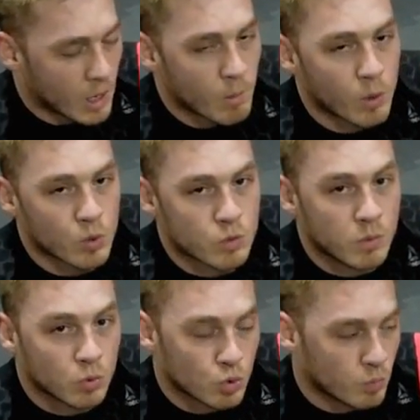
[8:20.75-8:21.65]

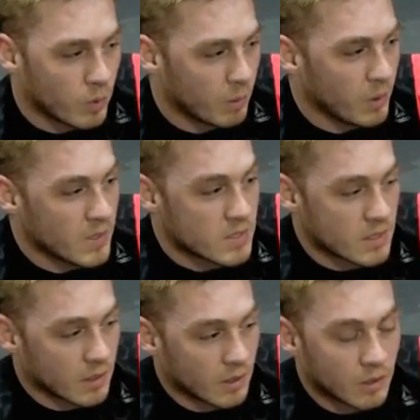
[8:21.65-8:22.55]
плюс-минус
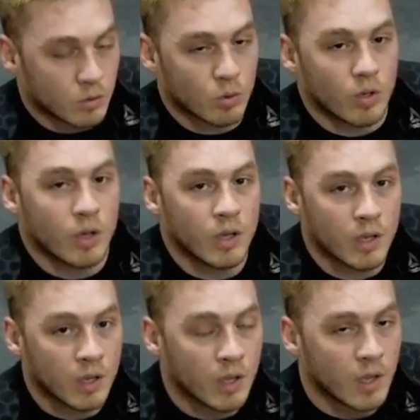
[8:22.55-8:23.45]
приблизиться к той
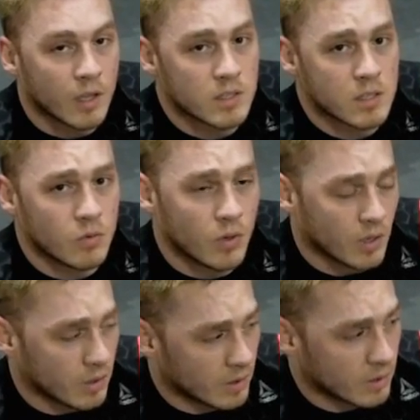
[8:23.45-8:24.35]

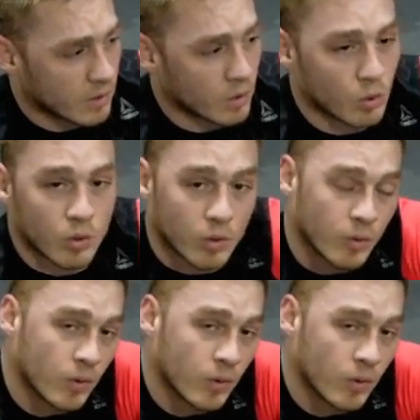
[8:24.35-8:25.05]
цифре, которую